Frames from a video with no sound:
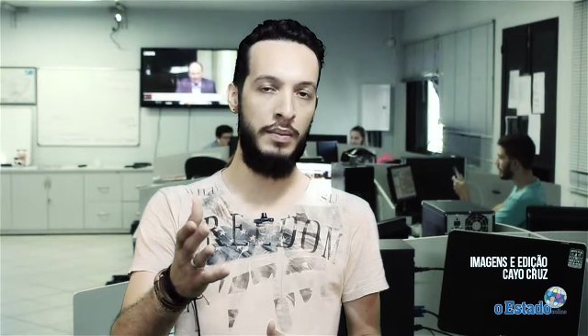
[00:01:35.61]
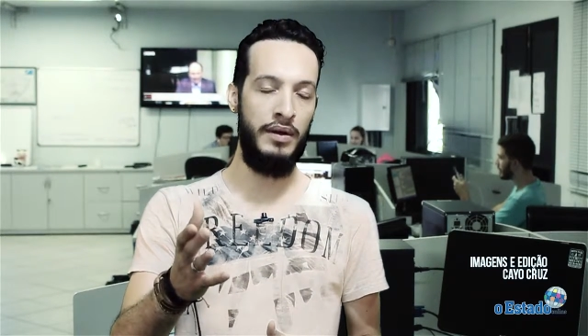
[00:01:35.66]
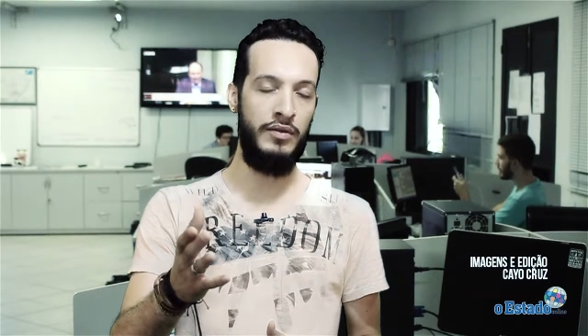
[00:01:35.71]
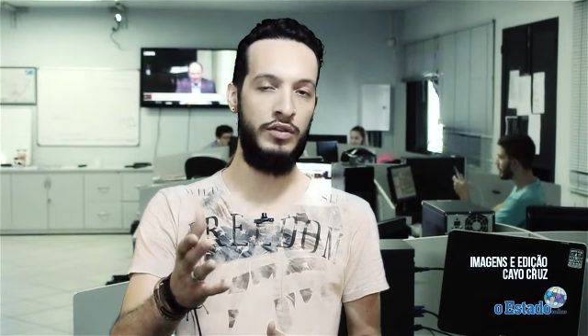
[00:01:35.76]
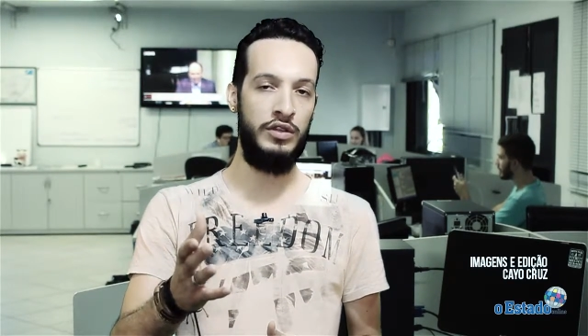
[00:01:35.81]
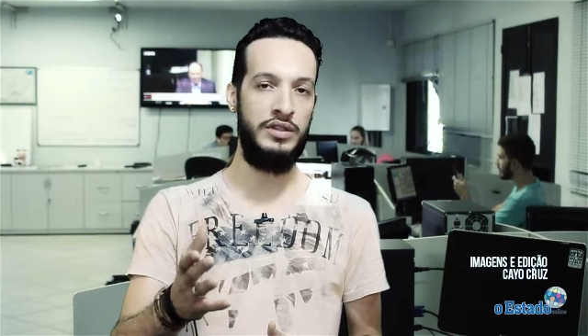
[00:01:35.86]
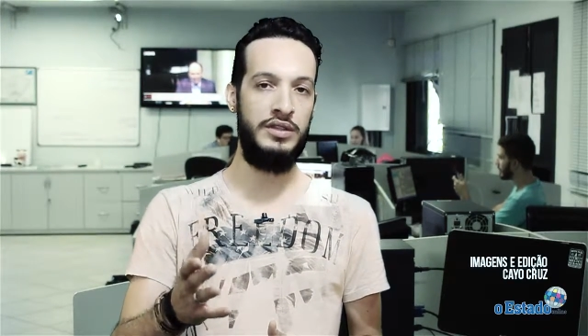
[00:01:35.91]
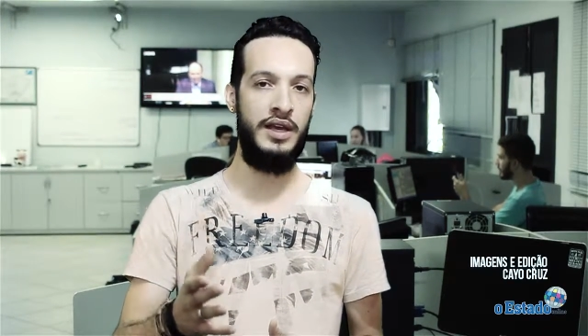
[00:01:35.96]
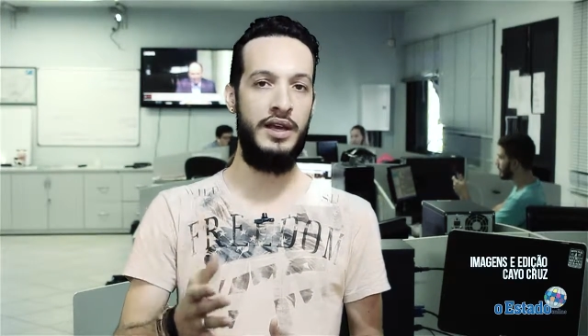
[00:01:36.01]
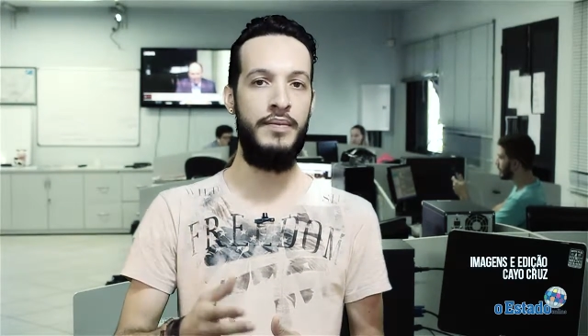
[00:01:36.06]
para
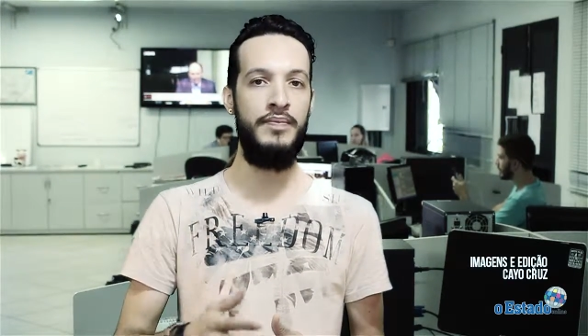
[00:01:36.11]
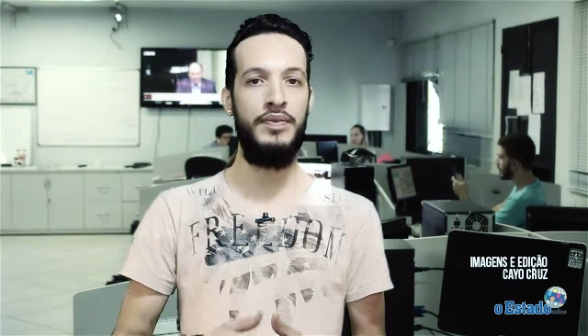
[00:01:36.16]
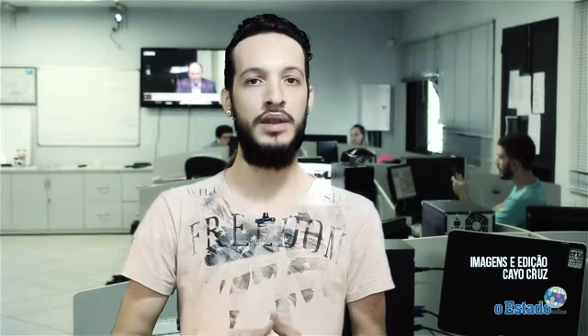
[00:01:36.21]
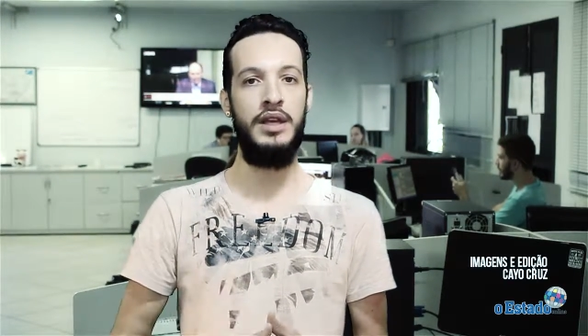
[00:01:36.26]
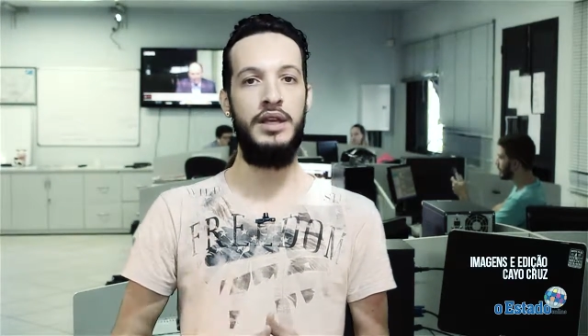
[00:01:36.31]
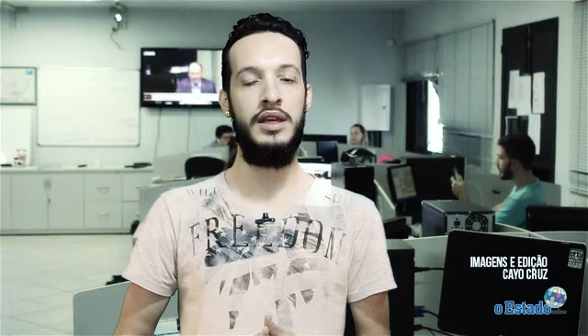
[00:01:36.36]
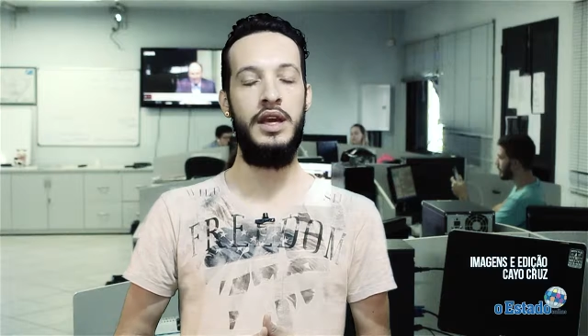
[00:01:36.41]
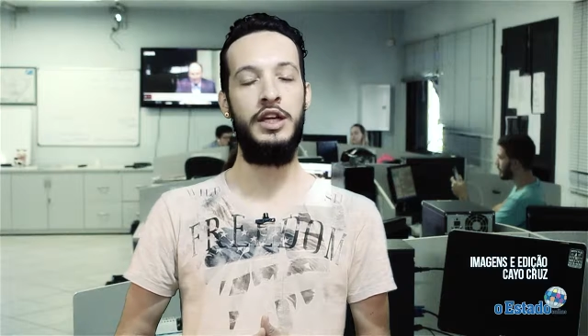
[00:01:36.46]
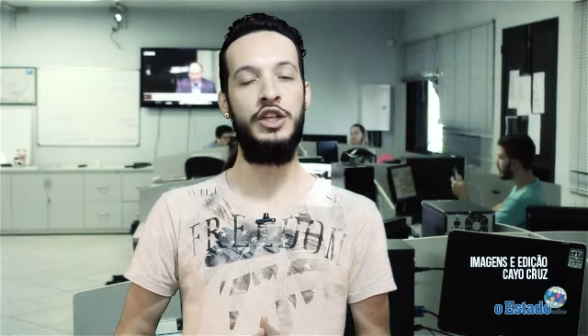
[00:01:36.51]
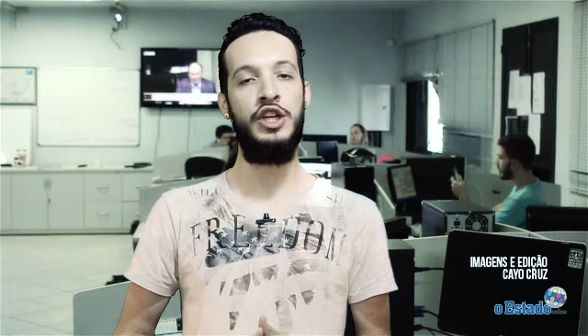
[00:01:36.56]

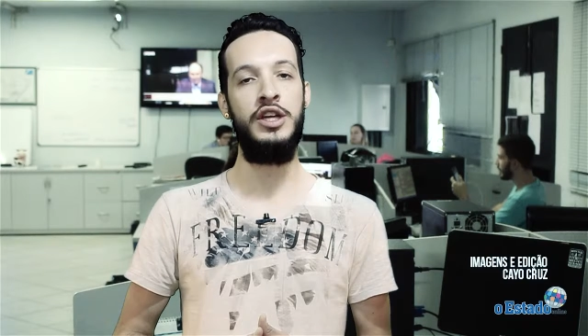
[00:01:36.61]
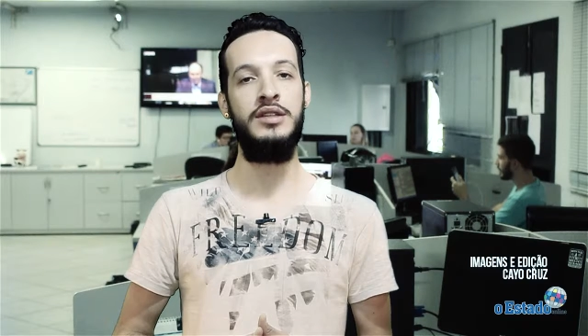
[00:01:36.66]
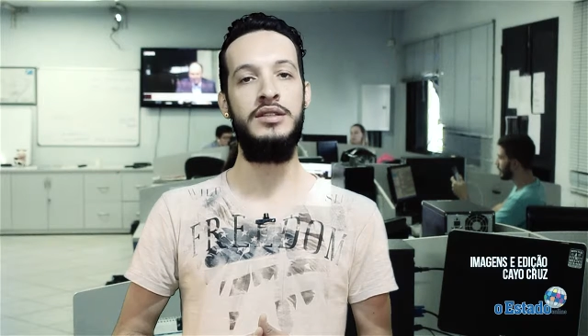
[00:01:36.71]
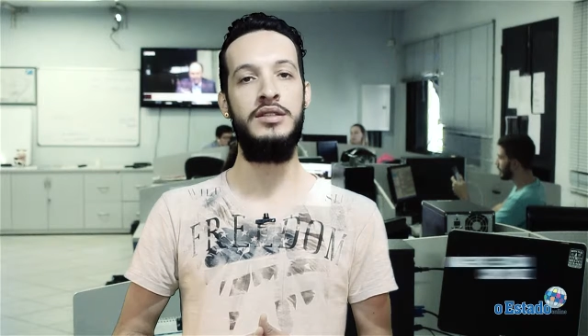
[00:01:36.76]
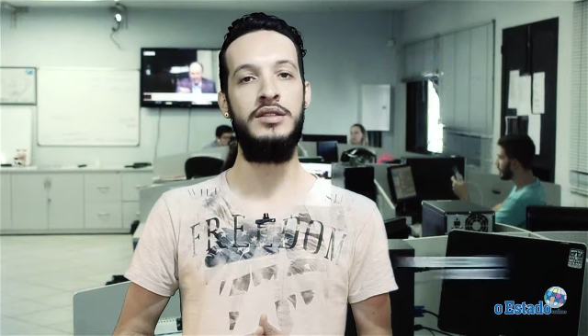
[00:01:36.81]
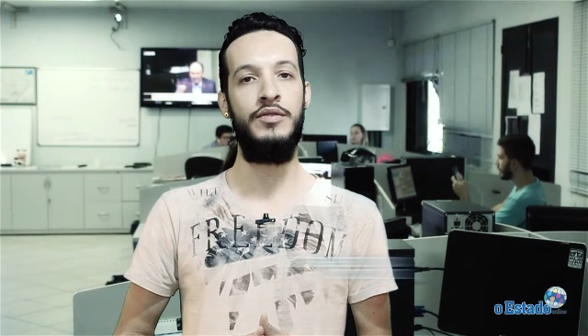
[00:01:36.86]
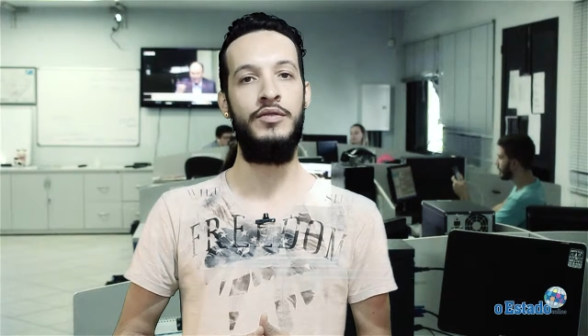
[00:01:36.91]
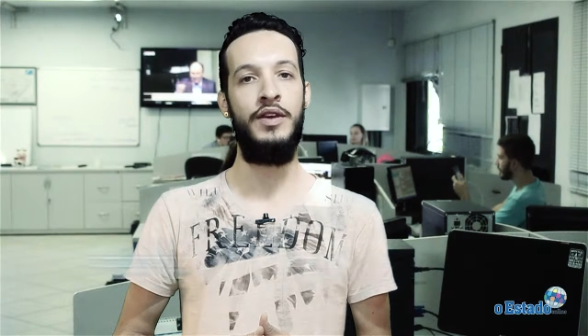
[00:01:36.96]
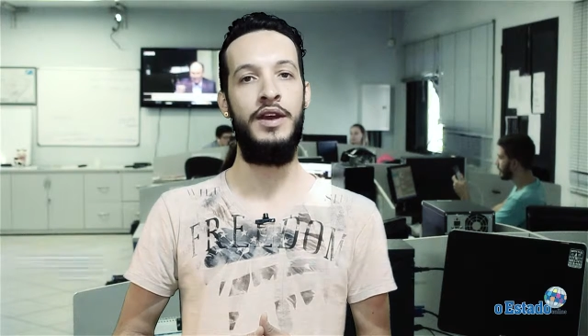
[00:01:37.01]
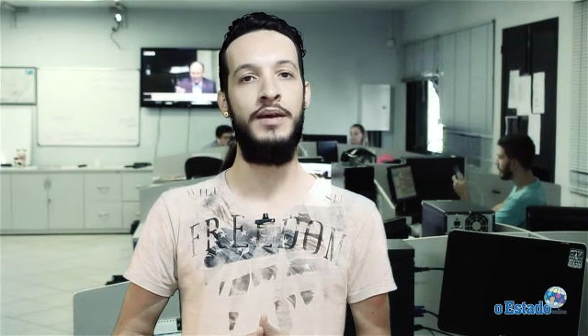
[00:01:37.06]
você e a
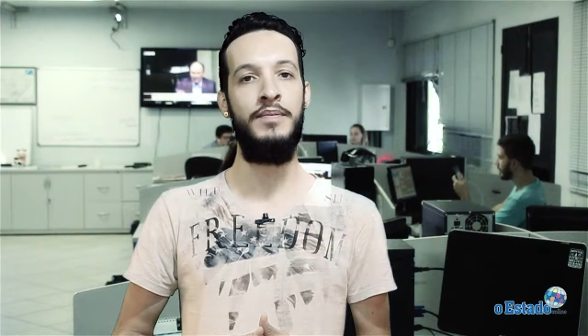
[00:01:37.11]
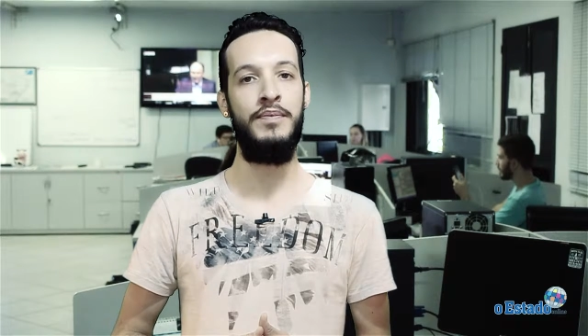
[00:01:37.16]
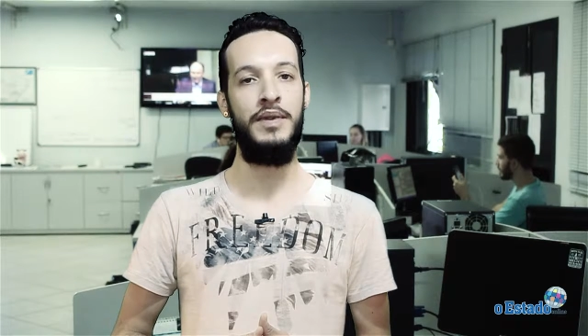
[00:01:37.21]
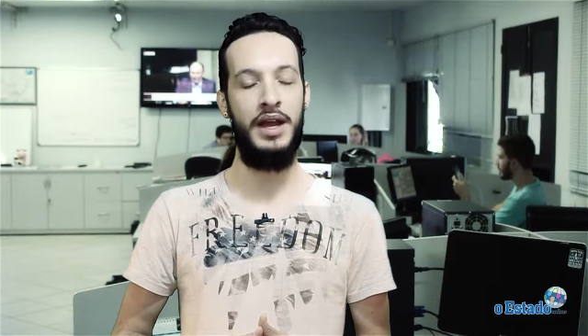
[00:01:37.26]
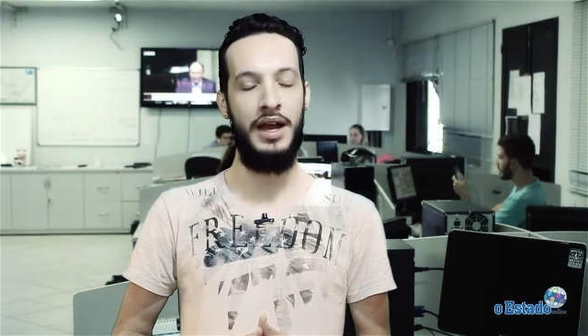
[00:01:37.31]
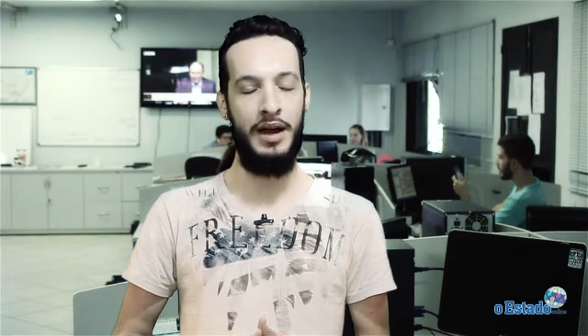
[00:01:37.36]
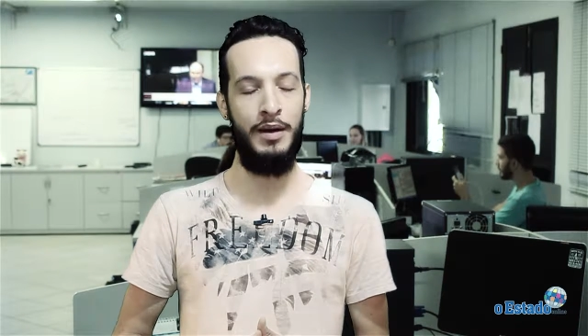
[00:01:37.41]
gente se vê